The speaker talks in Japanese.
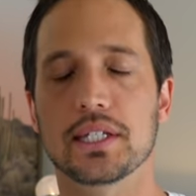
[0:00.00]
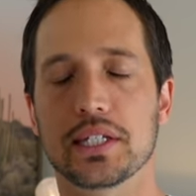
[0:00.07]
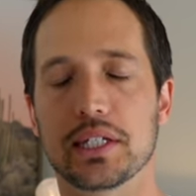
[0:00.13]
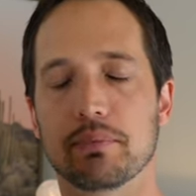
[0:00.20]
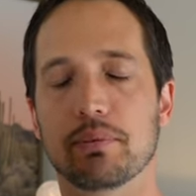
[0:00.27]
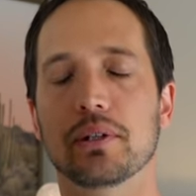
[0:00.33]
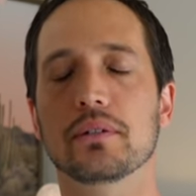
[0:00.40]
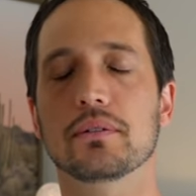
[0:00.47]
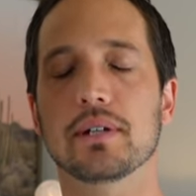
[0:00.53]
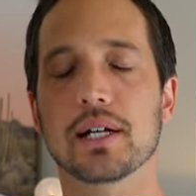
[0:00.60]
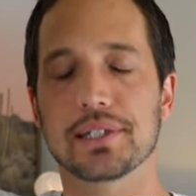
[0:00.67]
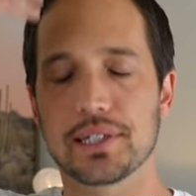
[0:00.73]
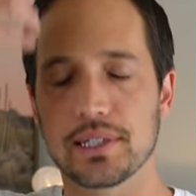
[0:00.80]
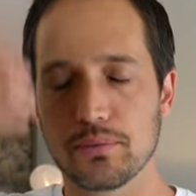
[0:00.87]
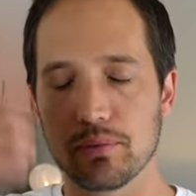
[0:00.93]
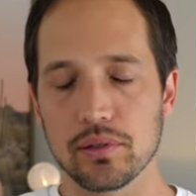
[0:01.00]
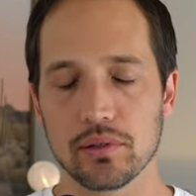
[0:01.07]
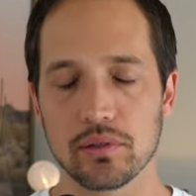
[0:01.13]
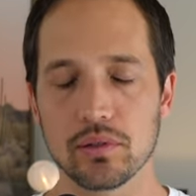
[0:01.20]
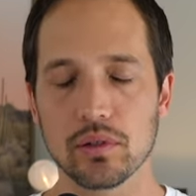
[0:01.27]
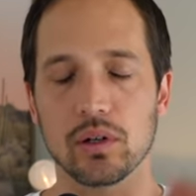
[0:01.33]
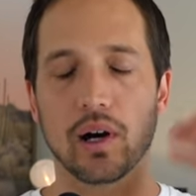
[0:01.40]
自分は自
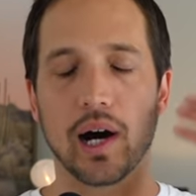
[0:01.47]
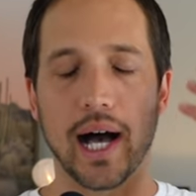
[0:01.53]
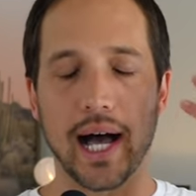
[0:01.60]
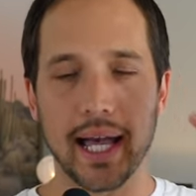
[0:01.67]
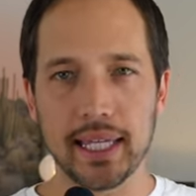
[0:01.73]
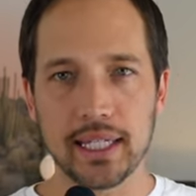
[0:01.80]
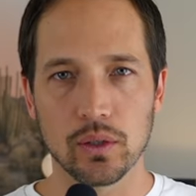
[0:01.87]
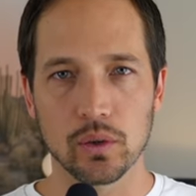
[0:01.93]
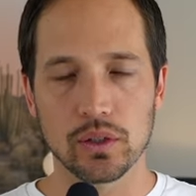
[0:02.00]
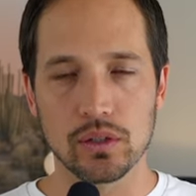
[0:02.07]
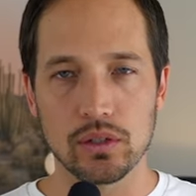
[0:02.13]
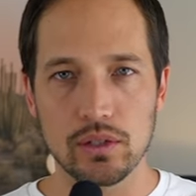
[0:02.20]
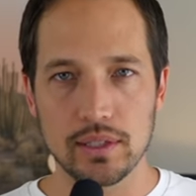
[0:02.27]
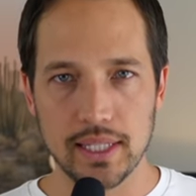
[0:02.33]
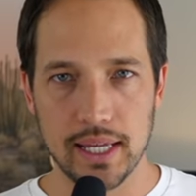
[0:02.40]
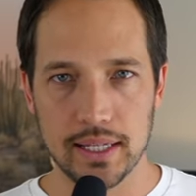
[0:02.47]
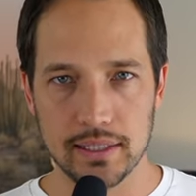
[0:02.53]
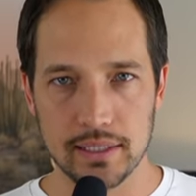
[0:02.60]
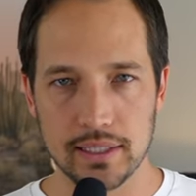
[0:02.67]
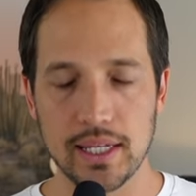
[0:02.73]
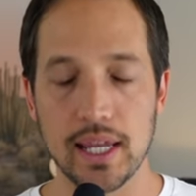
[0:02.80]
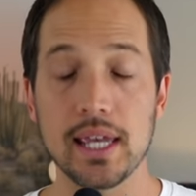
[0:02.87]
分の愛を優
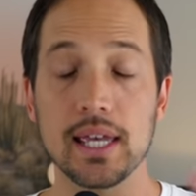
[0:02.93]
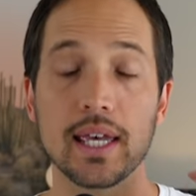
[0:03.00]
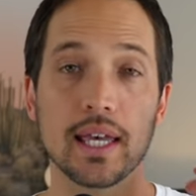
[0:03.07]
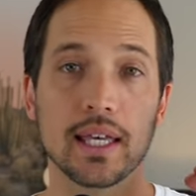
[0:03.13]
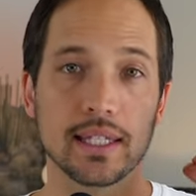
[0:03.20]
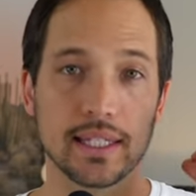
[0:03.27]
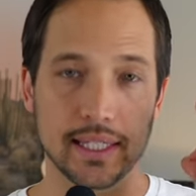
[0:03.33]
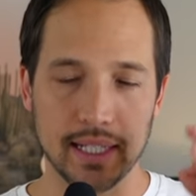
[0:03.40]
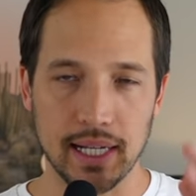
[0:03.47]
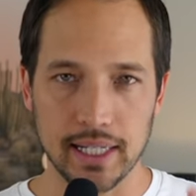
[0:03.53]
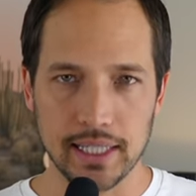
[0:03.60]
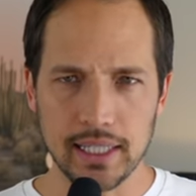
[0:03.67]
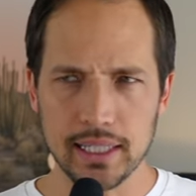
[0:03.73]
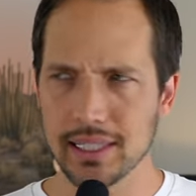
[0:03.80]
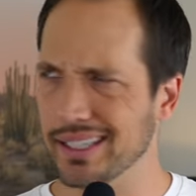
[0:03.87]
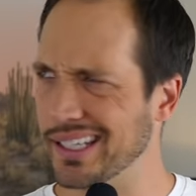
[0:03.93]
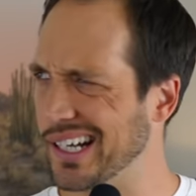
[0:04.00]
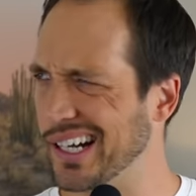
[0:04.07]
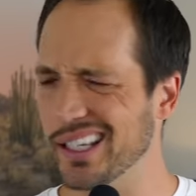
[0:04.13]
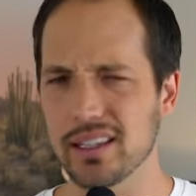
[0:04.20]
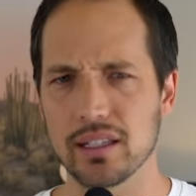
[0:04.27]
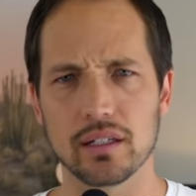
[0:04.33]
先して、光
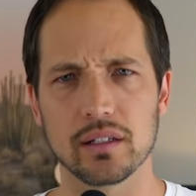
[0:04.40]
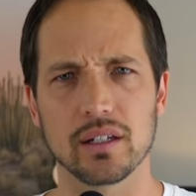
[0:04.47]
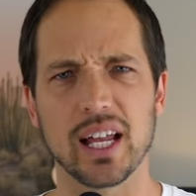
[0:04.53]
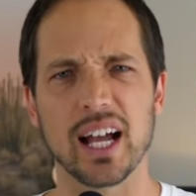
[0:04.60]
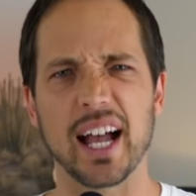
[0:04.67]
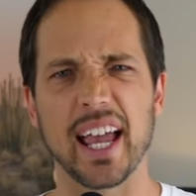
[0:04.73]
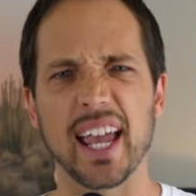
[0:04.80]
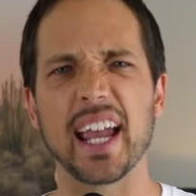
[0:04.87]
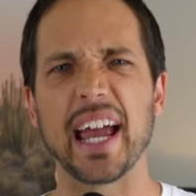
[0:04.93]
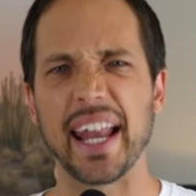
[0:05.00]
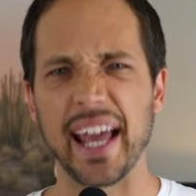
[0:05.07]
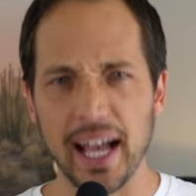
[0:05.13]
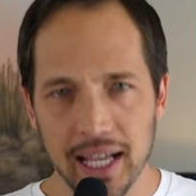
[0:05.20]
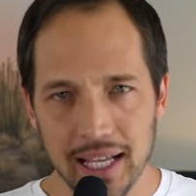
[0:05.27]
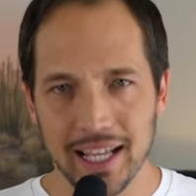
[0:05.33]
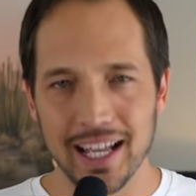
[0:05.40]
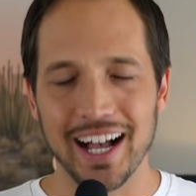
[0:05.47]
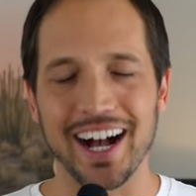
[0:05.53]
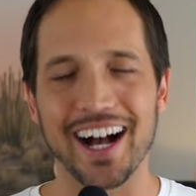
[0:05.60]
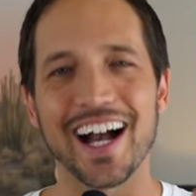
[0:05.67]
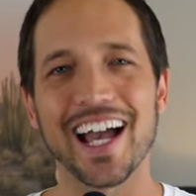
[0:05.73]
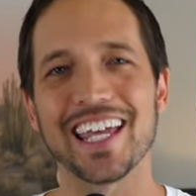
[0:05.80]
光って言うとなんか変やな。
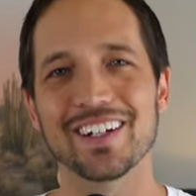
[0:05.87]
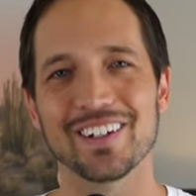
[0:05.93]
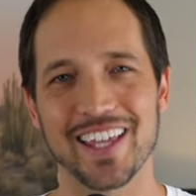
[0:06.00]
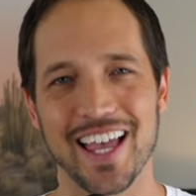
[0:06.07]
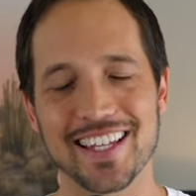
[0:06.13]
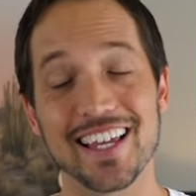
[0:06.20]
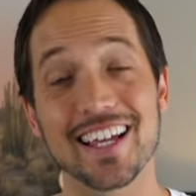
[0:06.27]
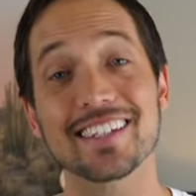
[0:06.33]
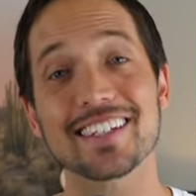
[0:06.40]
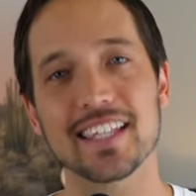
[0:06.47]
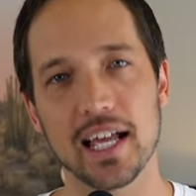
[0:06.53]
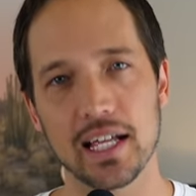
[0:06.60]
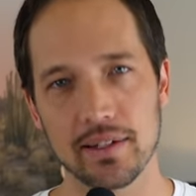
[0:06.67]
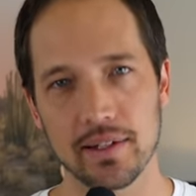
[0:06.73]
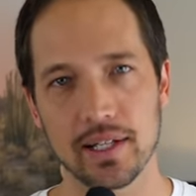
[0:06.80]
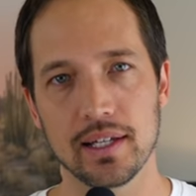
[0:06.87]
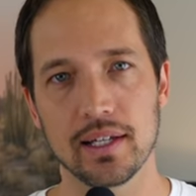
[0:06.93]
愛を優しさ、